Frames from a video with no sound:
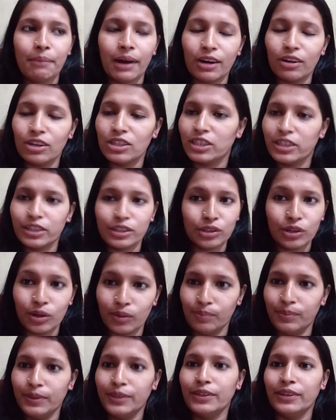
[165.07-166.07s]
বারো হাজার এখনও
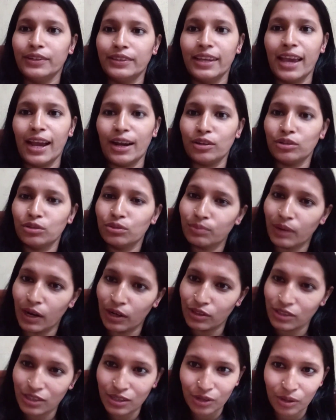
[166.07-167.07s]
কমপ্লিট হয়নি এখনও
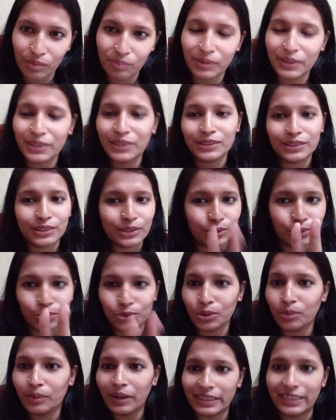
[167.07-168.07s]
বারো হাজার কমপ্লিট করতে
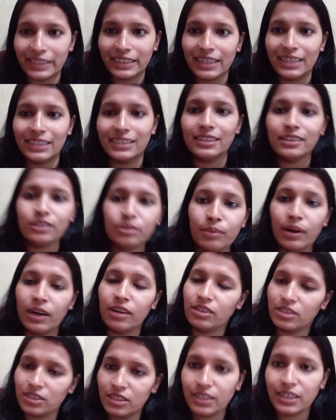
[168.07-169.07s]
দুশো বাকি আছে তো
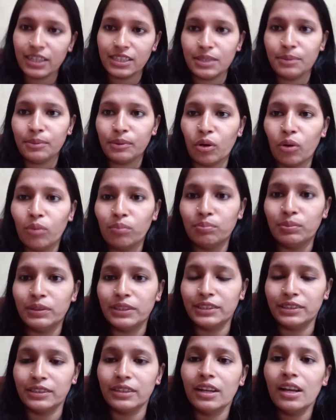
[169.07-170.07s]
বারো হাজারের কাছে
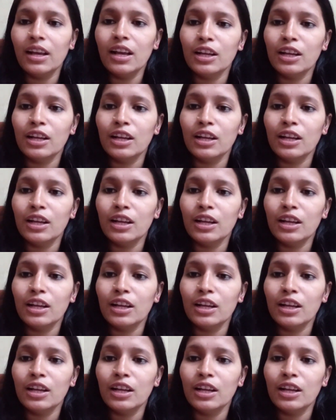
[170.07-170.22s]
কমপ্লিট